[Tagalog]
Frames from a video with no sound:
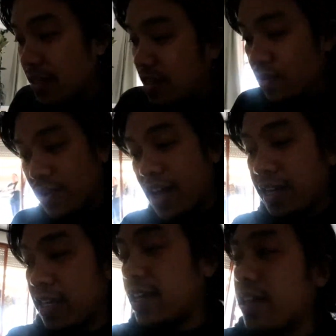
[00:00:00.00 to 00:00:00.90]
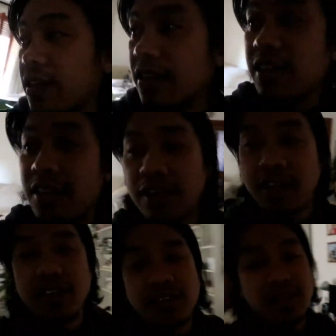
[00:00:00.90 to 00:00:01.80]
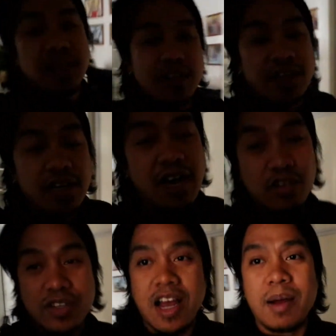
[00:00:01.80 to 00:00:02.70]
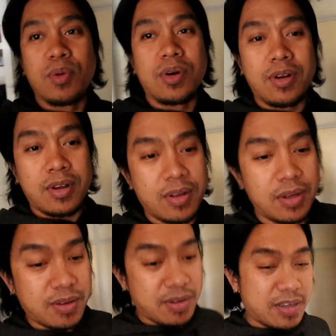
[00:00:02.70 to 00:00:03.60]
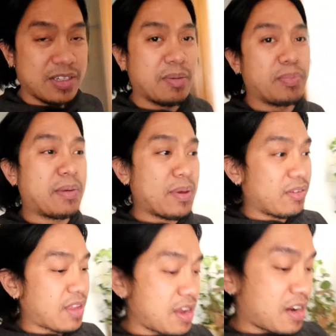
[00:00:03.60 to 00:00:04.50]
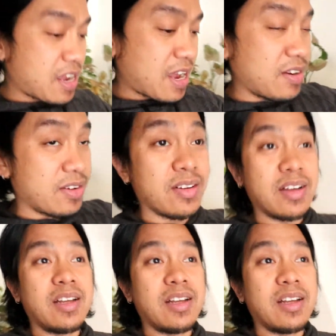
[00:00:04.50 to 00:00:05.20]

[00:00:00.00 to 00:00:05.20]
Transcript: Yung aking regalo sa amo ko. Siyempre, mayroon tayong regalo.